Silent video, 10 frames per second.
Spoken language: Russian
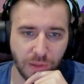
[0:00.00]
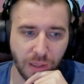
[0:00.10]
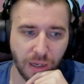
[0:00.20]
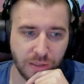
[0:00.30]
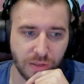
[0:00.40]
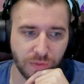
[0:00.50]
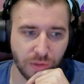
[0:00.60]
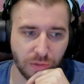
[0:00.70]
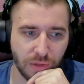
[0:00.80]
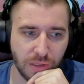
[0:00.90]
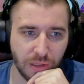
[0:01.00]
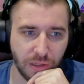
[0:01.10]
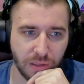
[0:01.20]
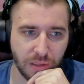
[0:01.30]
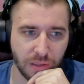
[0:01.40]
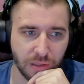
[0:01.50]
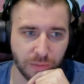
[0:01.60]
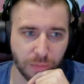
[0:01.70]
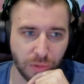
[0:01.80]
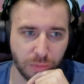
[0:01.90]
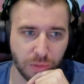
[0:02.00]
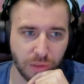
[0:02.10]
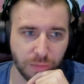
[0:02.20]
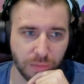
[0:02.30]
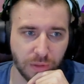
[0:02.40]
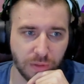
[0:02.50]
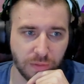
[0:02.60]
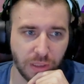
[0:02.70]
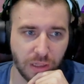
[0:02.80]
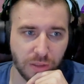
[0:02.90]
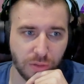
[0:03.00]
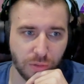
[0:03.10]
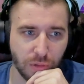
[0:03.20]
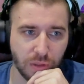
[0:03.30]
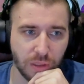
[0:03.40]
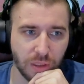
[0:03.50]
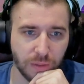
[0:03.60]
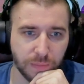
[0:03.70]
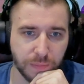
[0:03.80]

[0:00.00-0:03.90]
Так, Зефир у нас отлетел. Пробуем вариант с Огником.